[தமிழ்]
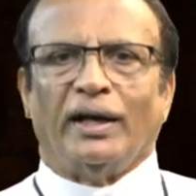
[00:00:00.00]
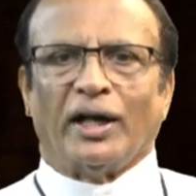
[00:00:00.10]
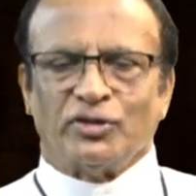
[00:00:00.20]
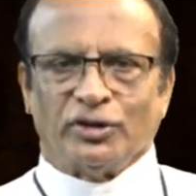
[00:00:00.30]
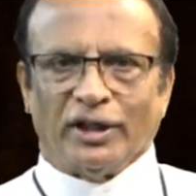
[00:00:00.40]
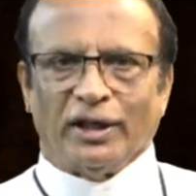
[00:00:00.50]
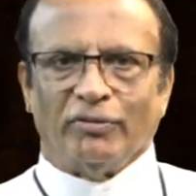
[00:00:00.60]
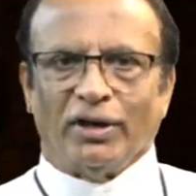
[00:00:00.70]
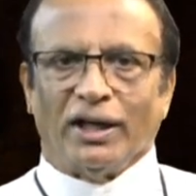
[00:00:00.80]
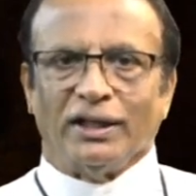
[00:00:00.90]
நற்சிந்தனை
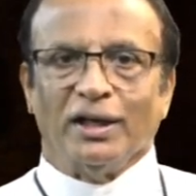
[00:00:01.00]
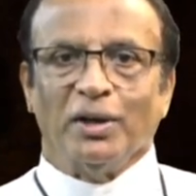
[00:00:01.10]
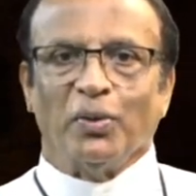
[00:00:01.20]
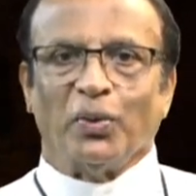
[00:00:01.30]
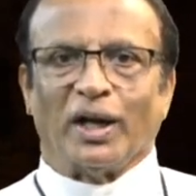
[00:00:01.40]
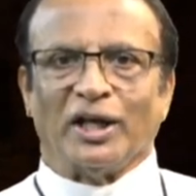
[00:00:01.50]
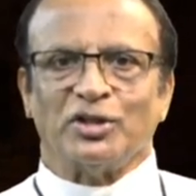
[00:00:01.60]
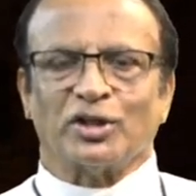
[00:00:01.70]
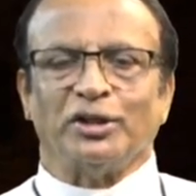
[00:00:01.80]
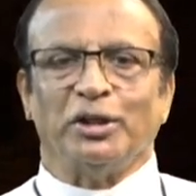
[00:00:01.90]
வேளையில் உங்களை
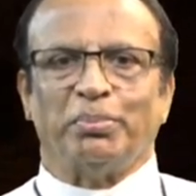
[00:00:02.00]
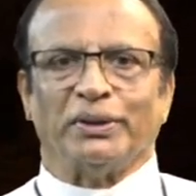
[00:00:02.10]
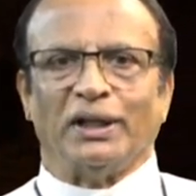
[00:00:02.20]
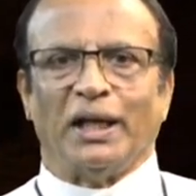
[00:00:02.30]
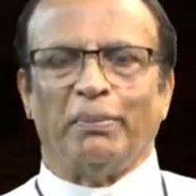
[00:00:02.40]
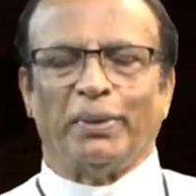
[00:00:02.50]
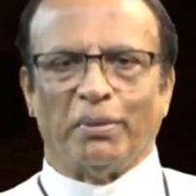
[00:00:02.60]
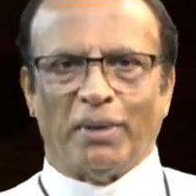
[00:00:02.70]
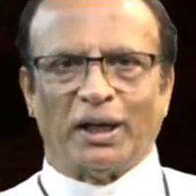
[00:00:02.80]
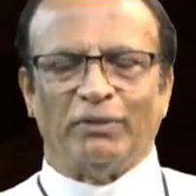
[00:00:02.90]
சந்திப்பதிலே
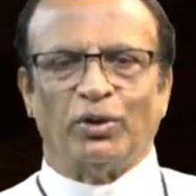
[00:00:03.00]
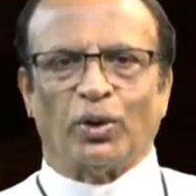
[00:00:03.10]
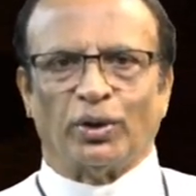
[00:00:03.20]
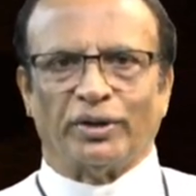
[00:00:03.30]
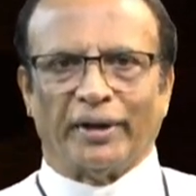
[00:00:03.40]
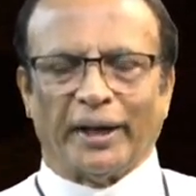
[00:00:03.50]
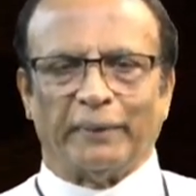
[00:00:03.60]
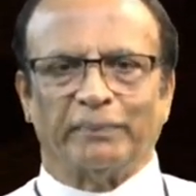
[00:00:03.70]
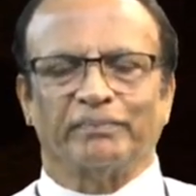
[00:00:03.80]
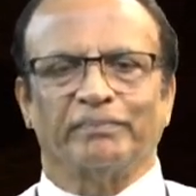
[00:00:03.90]
பெருமகிழ்வு கொள்கின்றேன்